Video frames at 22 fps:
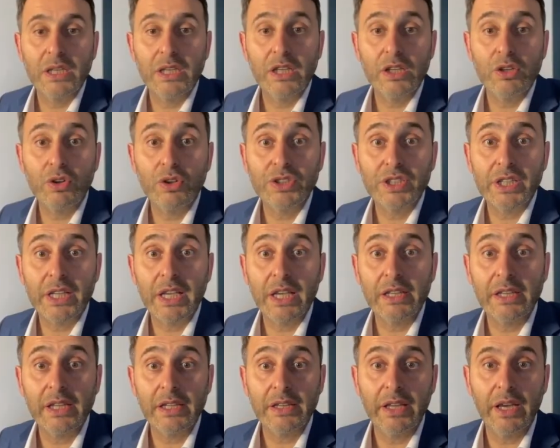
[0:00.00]
ilk önce
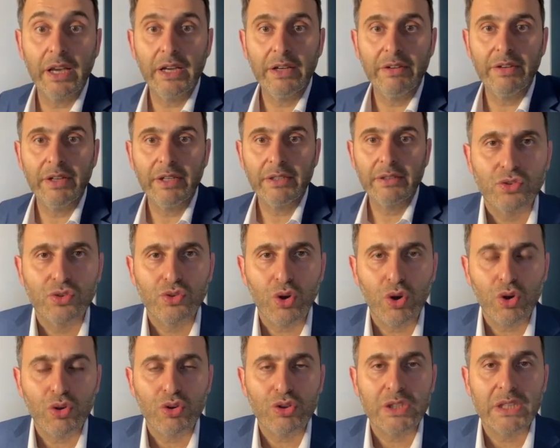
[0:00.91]
kendine değer ver.
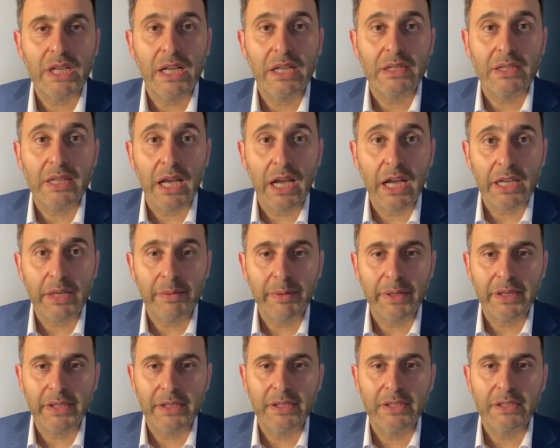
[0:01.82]
Çok güzel takip
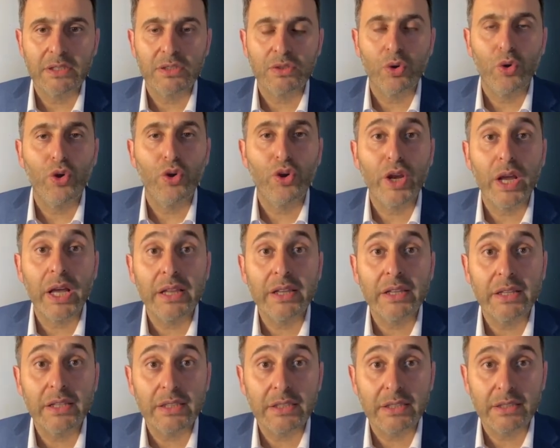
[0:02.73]
ettiniz,
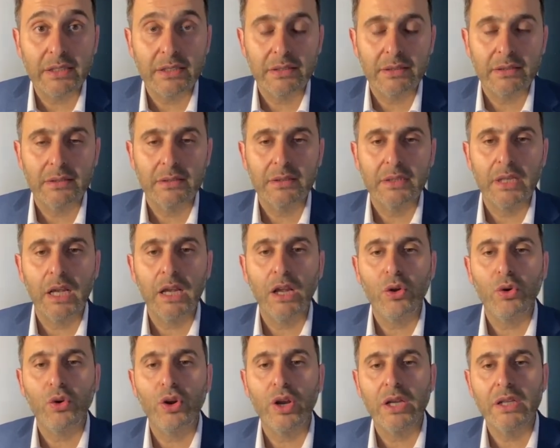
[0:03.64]
öğrendiniz, neler
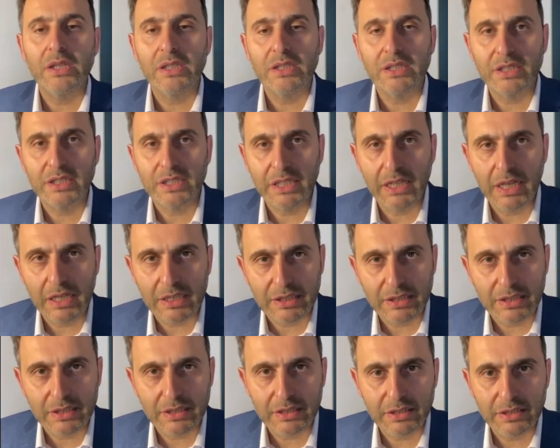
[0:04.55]
öğrendiğinizi
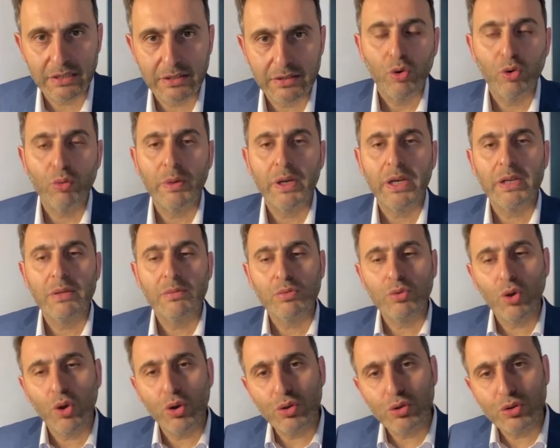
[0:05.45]
yazdınız. Umarım
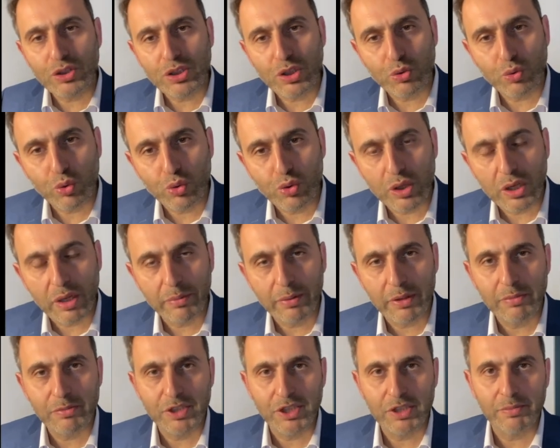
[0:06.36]
gönlünüze
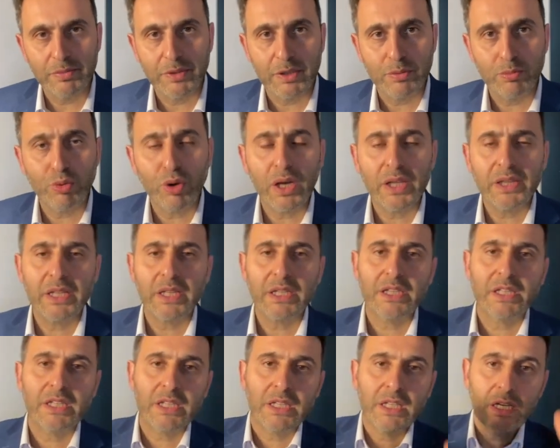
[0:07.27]
dokunabilmişimdir. Bu
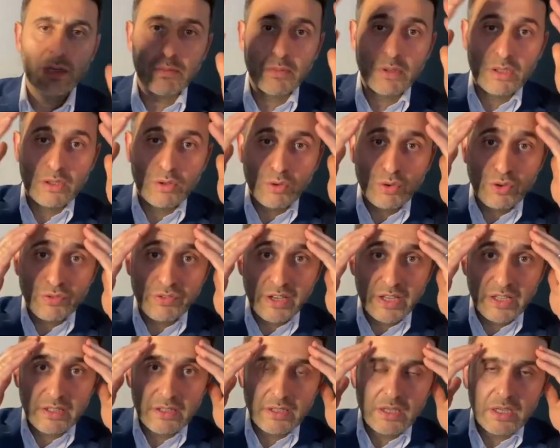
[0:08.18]
anlattıklarımı
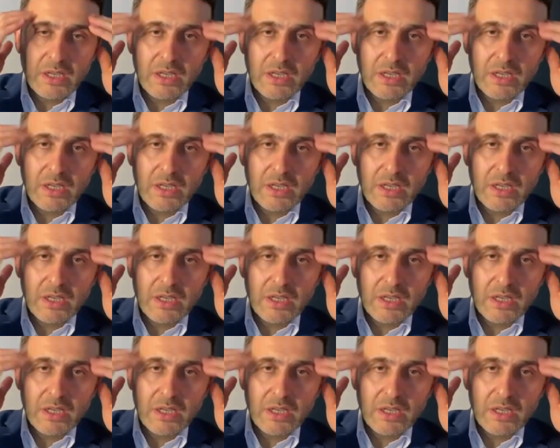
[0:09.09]
lütfen